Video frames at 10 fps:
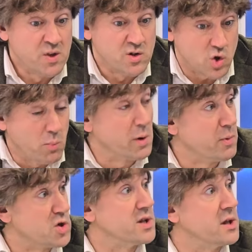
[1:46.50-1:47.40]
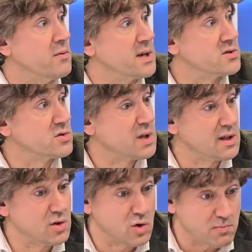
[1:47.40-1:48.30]
son muy positivas, ¿no?
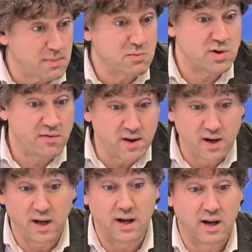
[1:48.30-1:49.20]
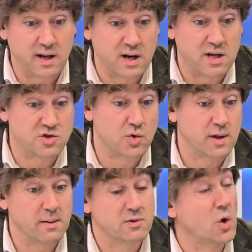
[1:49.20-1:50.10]
tanto vamos a decir que en el hecho
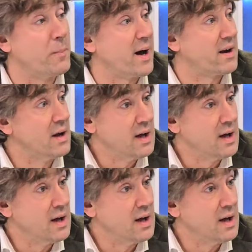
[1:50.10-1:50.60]
de topar